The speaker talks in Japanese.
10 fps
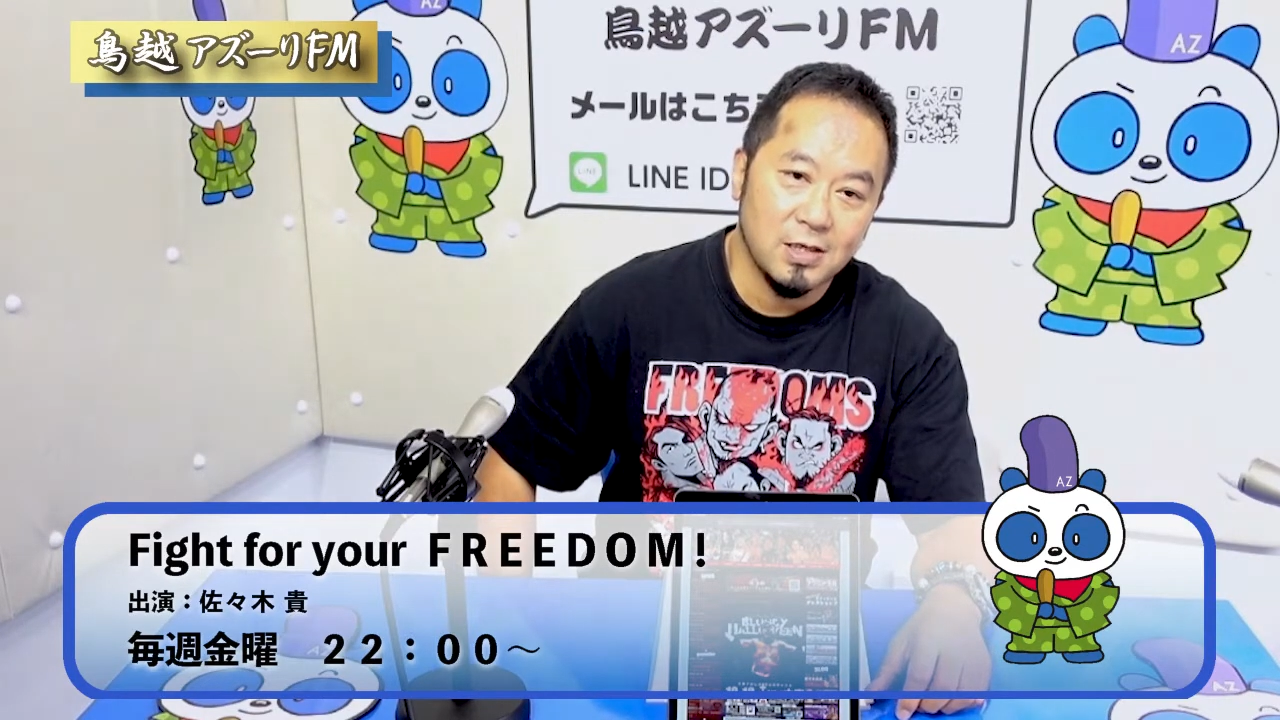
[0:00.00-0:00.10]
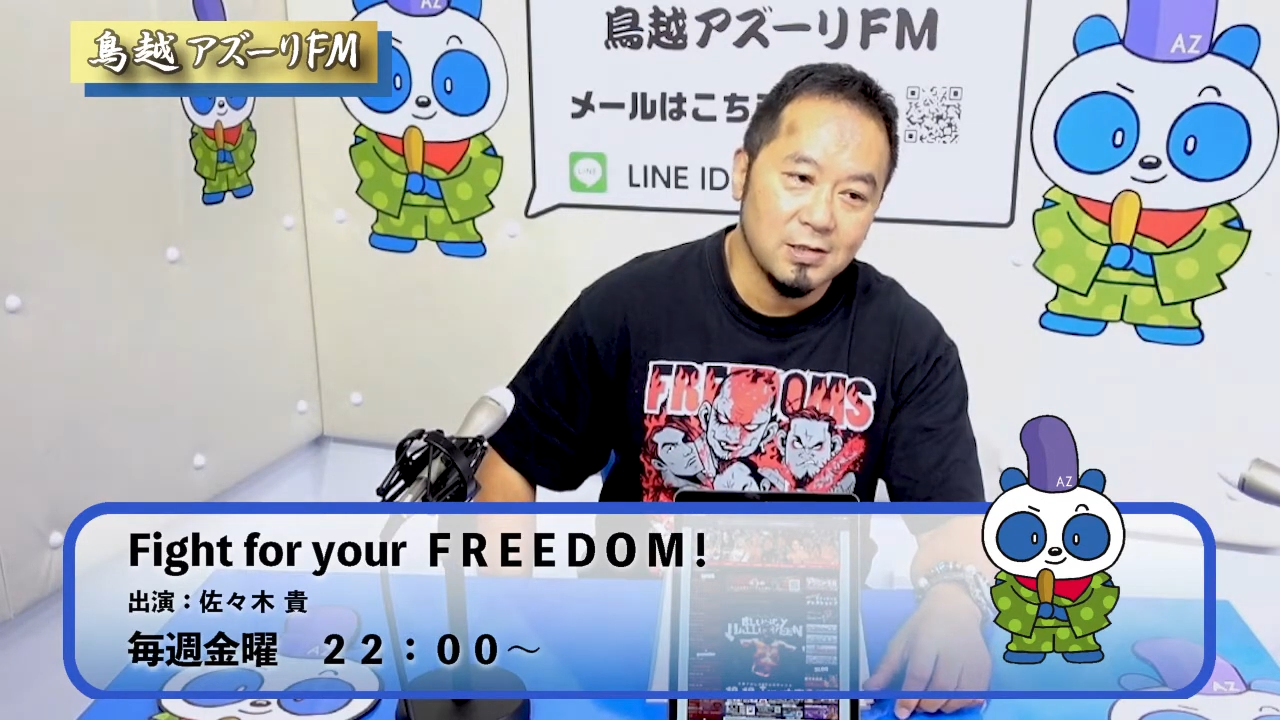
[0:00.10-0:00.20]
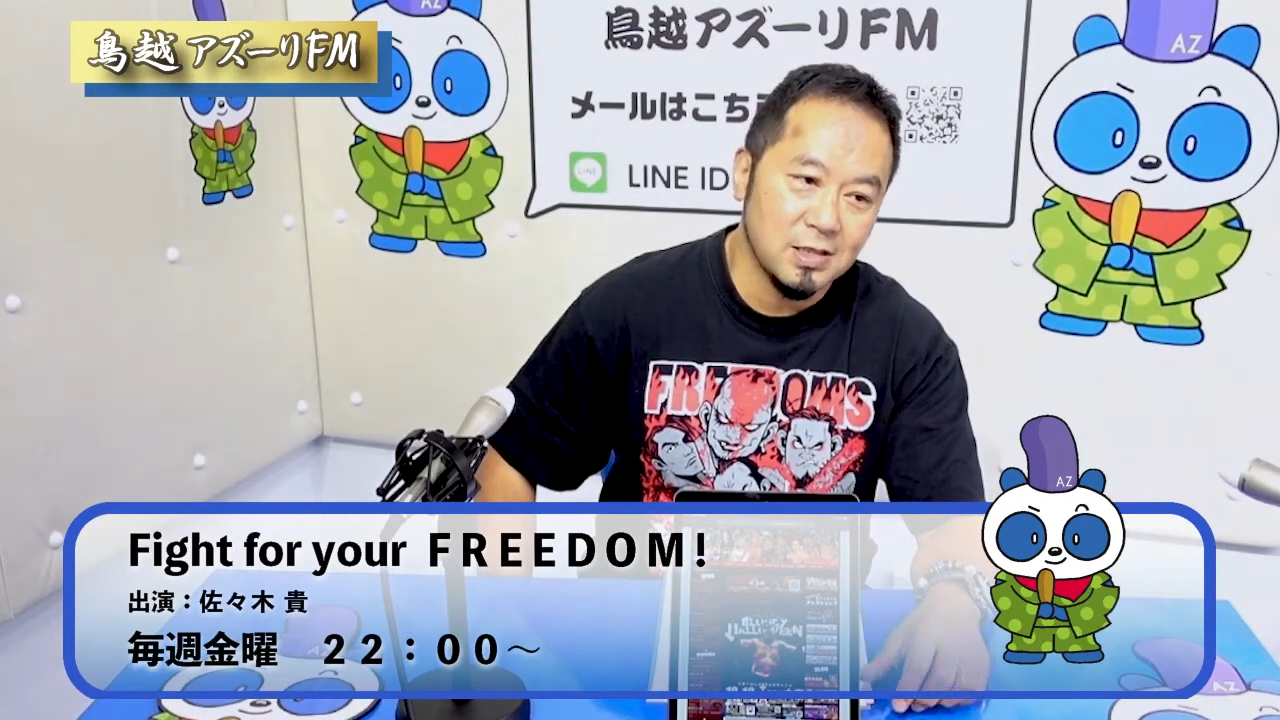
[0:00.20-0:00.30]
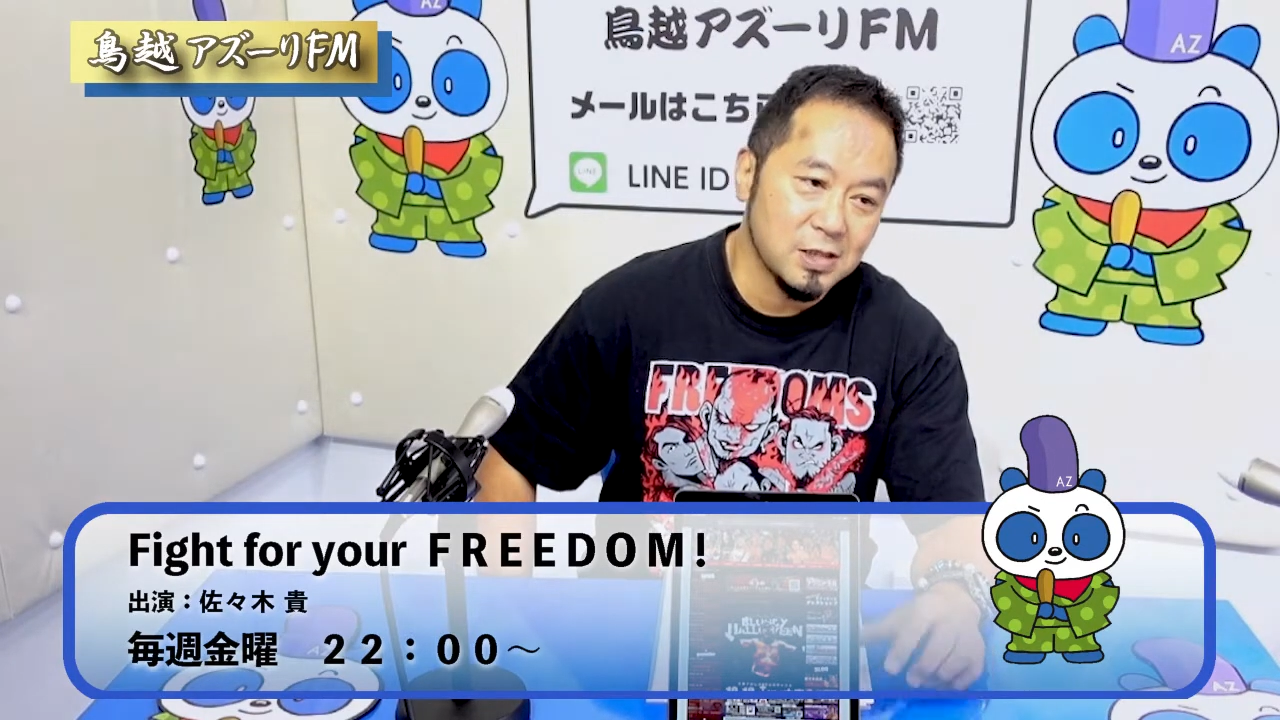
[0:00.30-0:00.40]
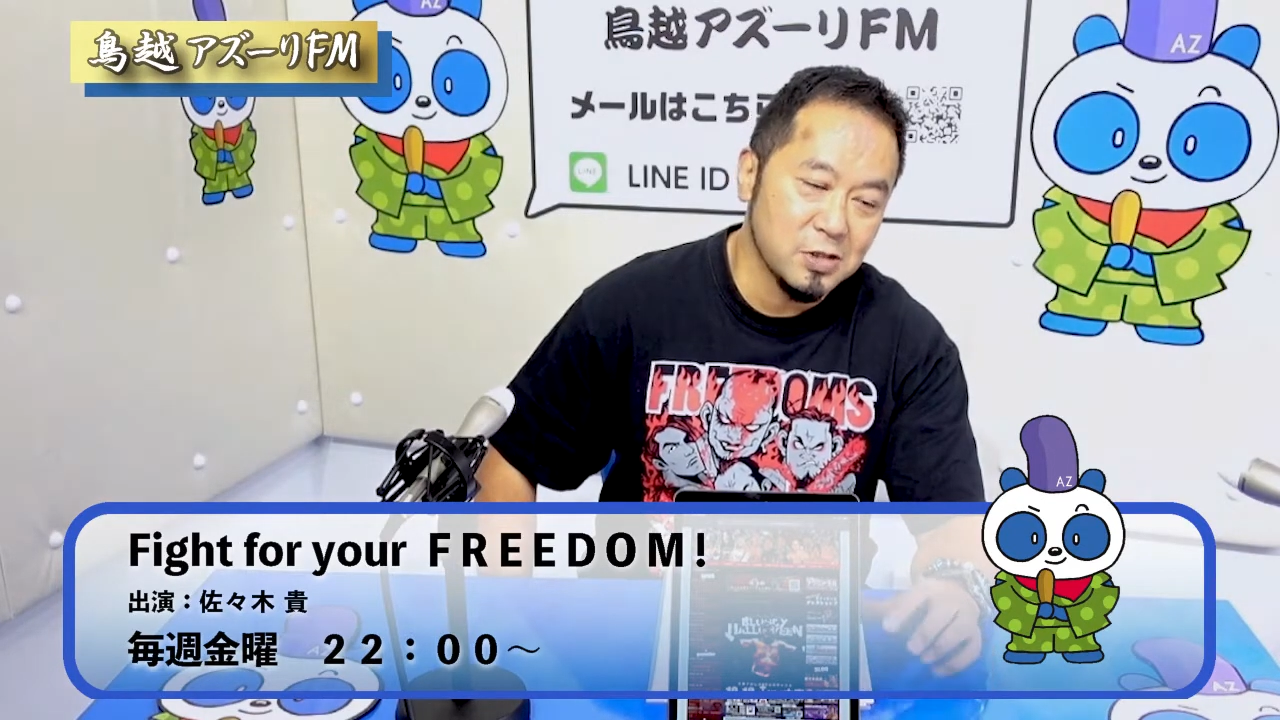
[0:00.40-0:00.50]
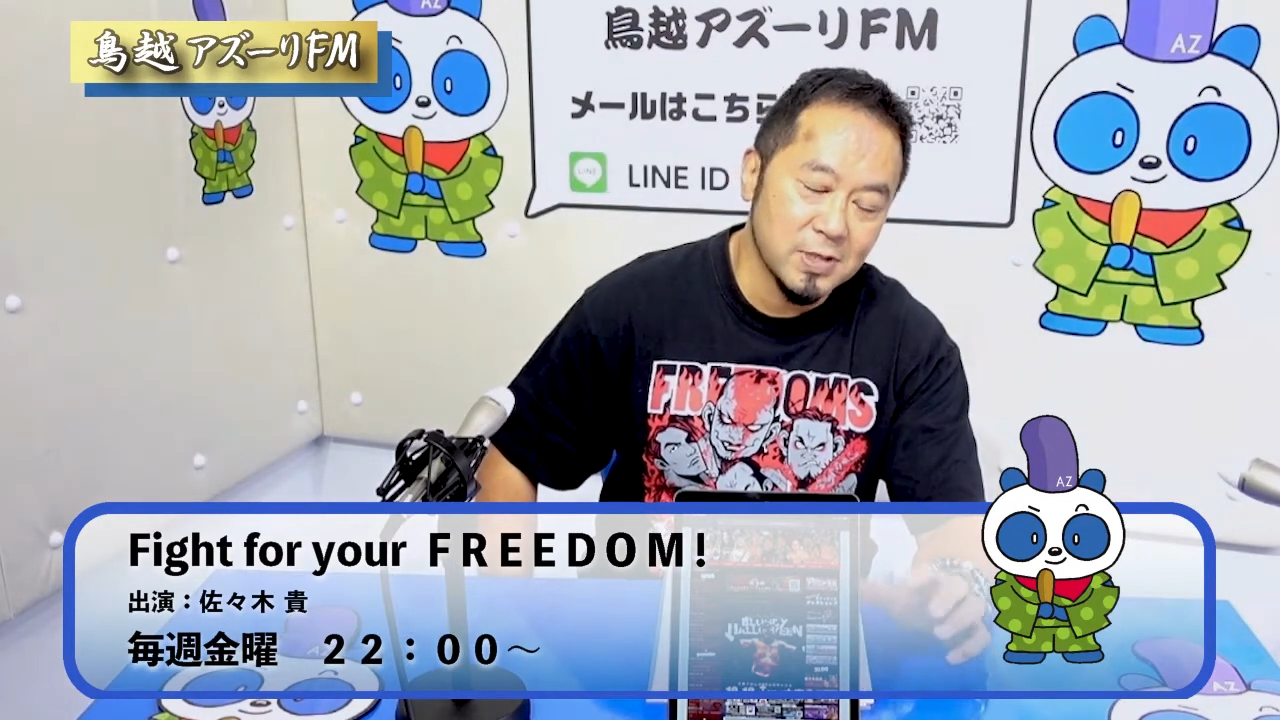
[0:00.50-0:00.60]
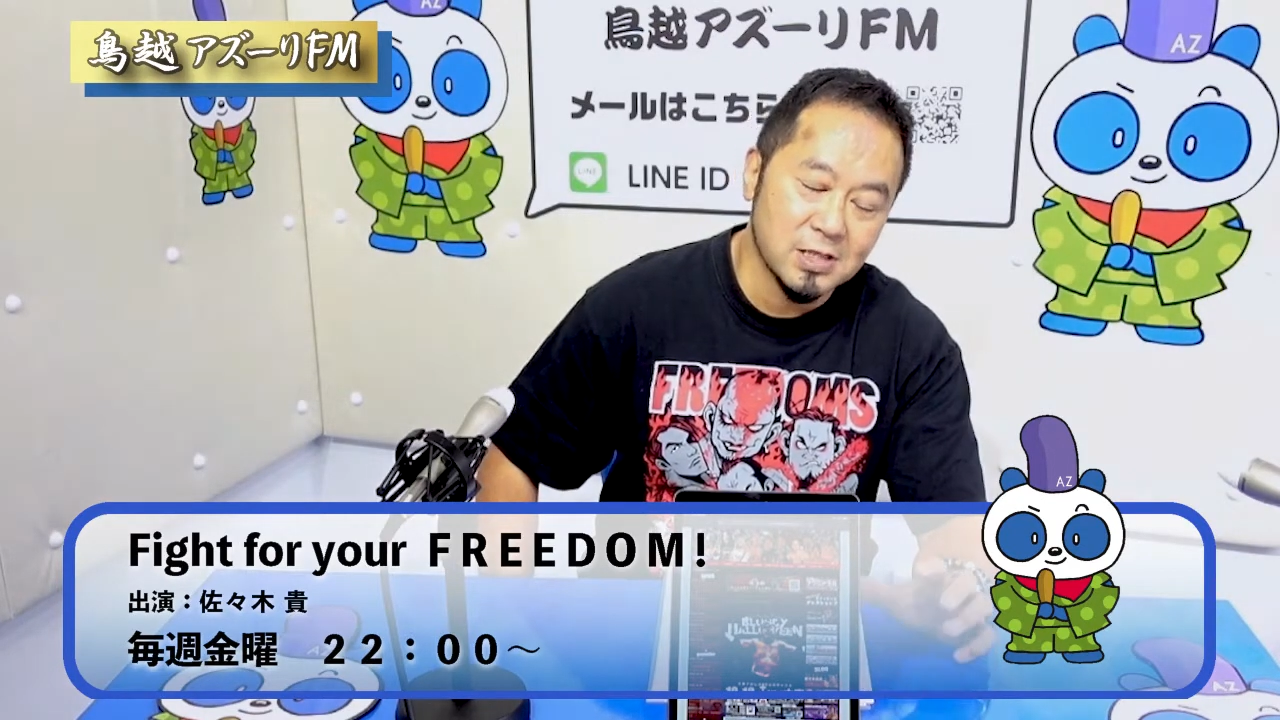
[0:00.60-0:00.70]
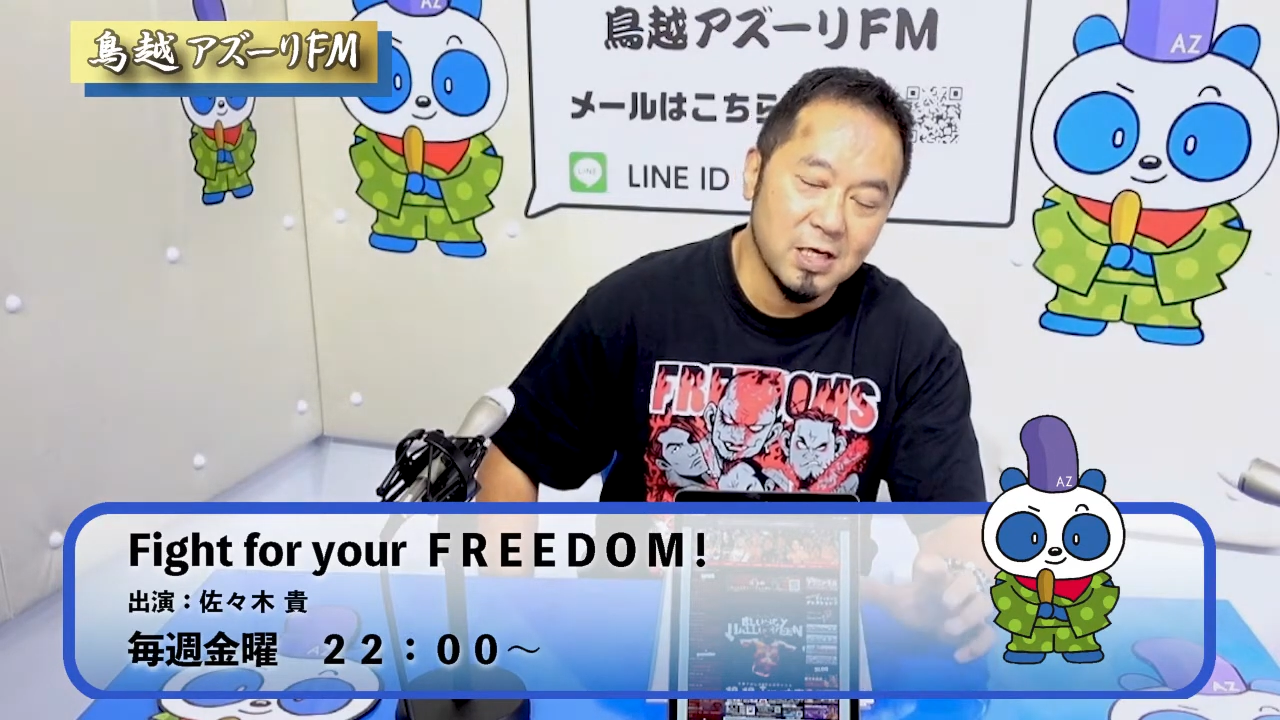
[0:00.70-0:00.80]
らデスマッチが